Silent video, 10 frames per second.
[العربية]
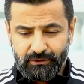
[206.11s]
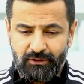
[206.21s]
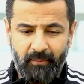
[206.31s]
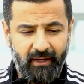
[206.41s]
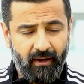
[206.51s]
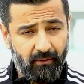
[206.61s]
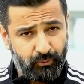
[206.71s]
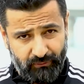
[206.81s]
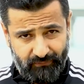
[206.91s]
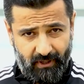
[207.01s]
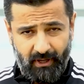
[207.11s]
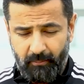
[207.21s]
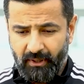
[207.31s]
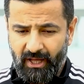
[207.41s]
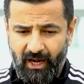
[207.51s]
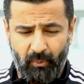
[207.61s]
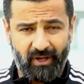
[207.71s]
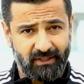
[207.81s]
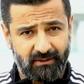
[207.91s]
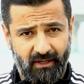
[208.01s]
سمعناها وشفناها من خلال
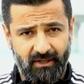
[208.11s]
ممارستنا